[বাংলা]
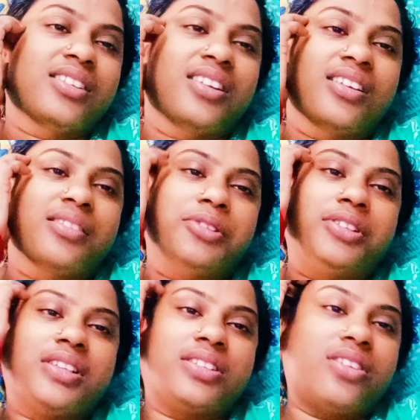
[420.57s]
না
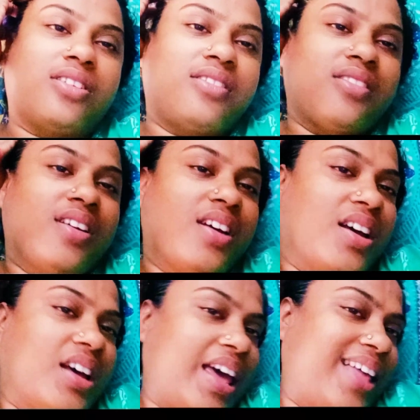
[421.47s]
বিশ্বাস করো
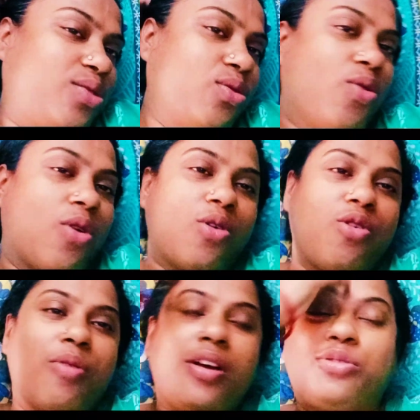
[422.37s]
এত গরম
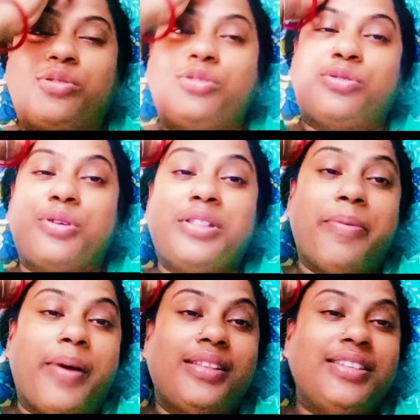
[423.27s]
আর সহ্য হইতে
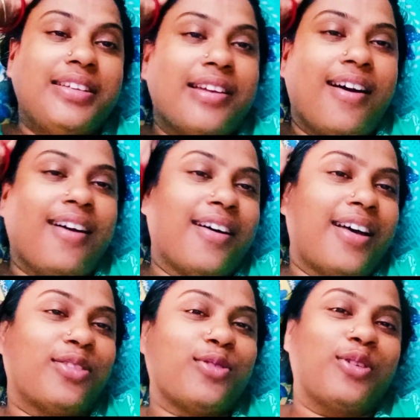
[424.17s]
পারছি না এত
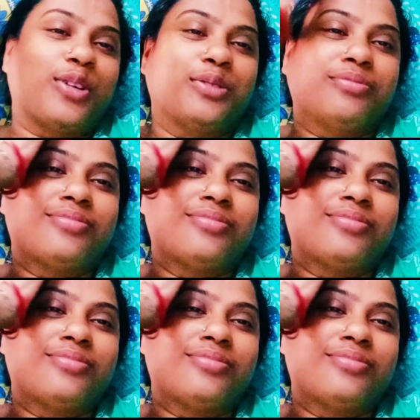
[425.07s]
গরম